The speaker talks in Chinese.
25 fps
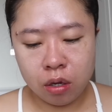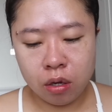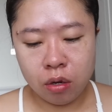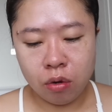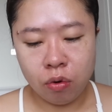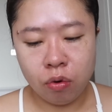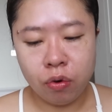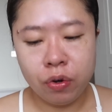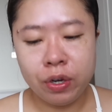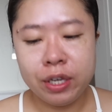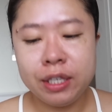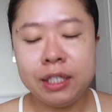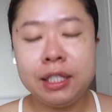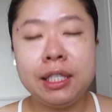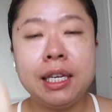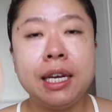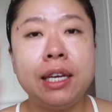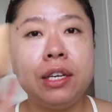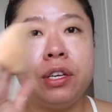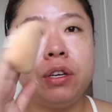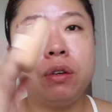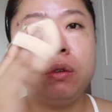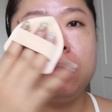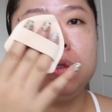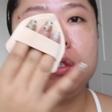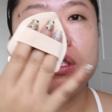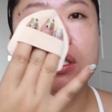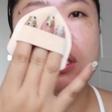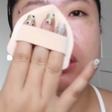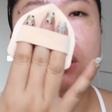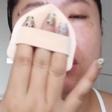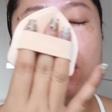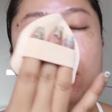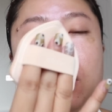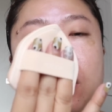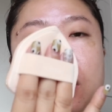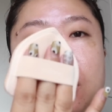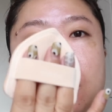我会先用手
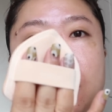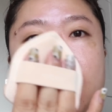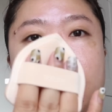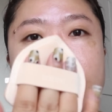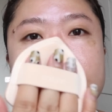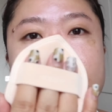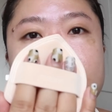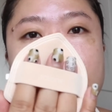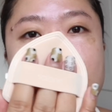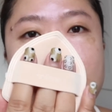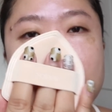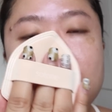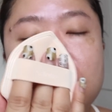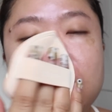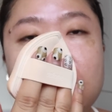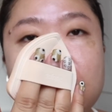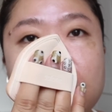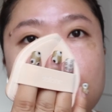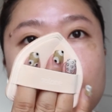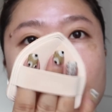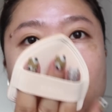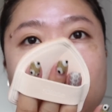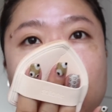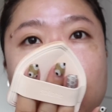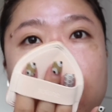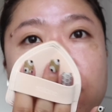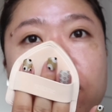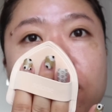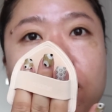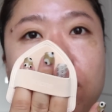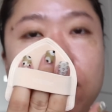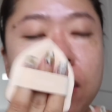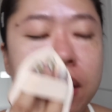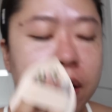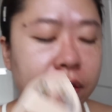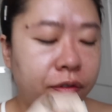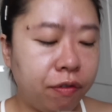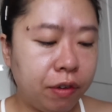弄的这个新的舒芙
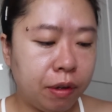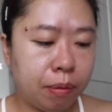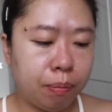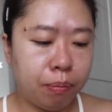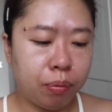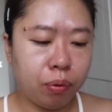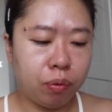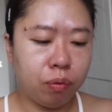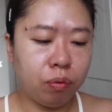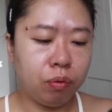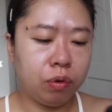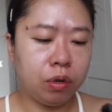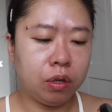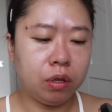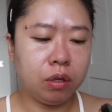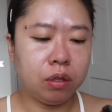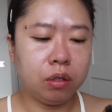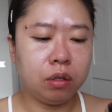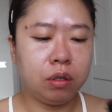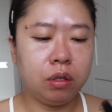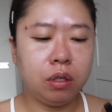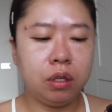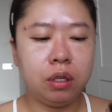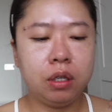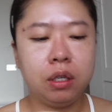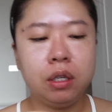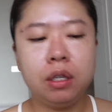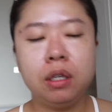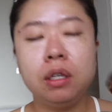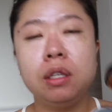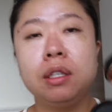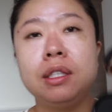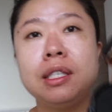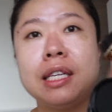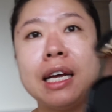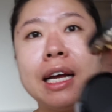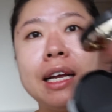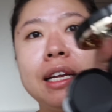蕾粉扑呢，
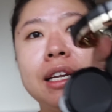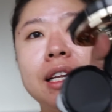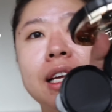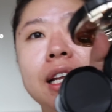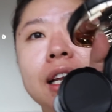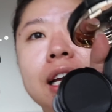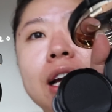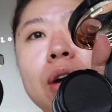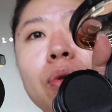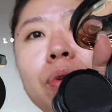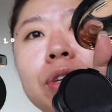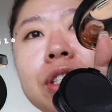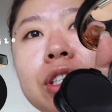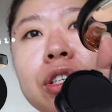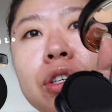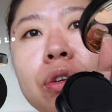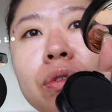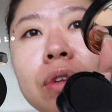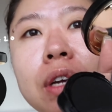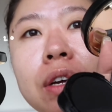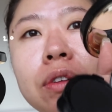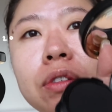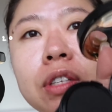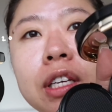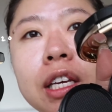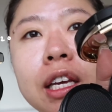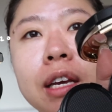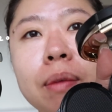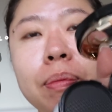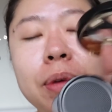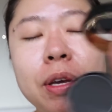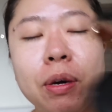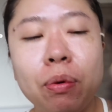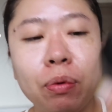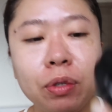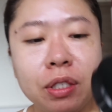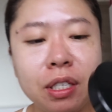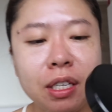沾一点，你看我已经用到铁
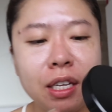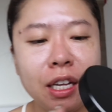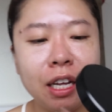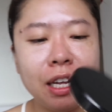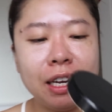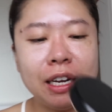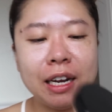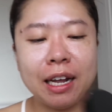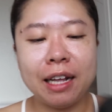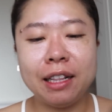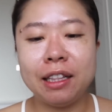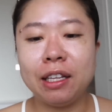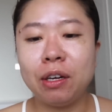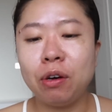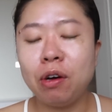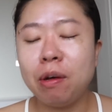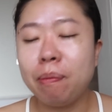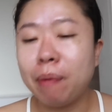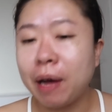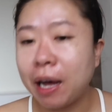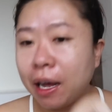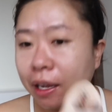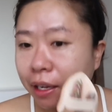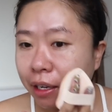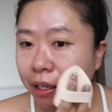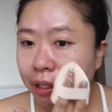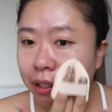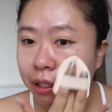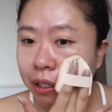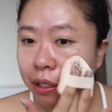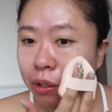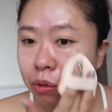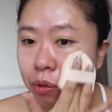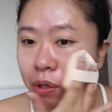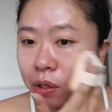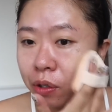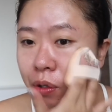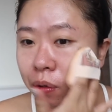片，我真的很难得会把一个底
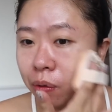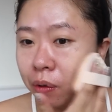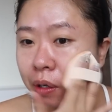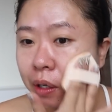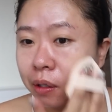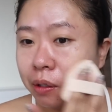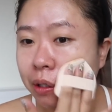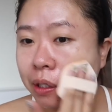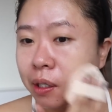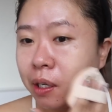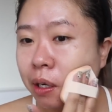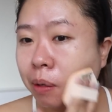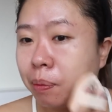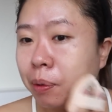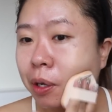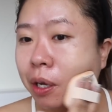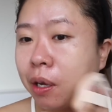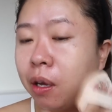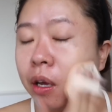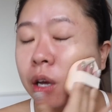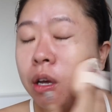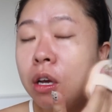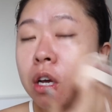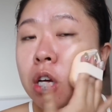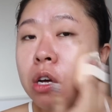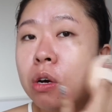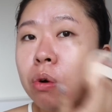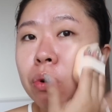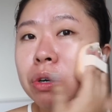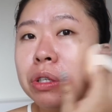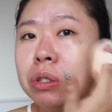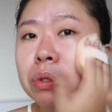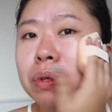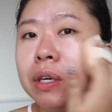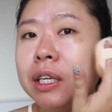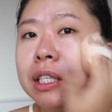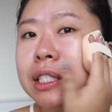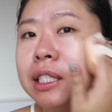妆用到铁片，我
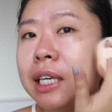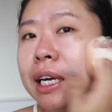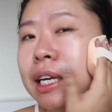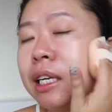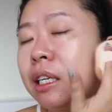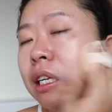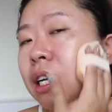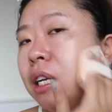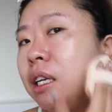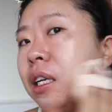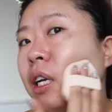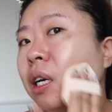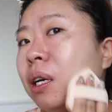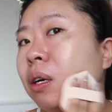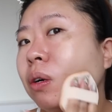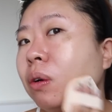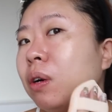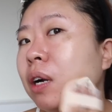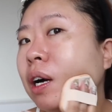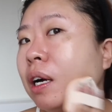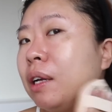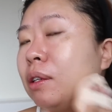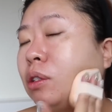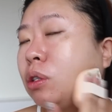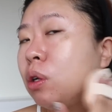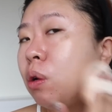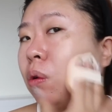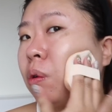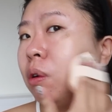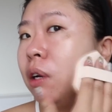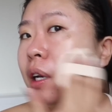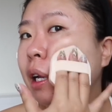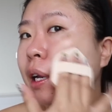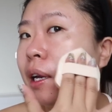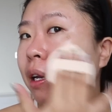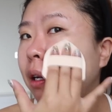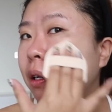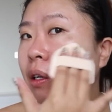只会沾一点点以后，然后从
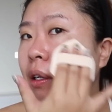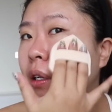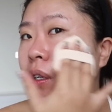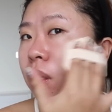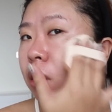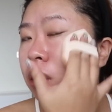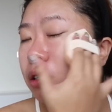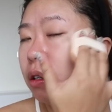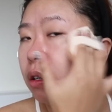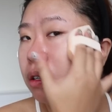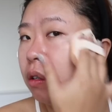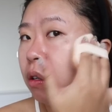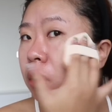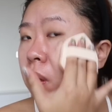脸的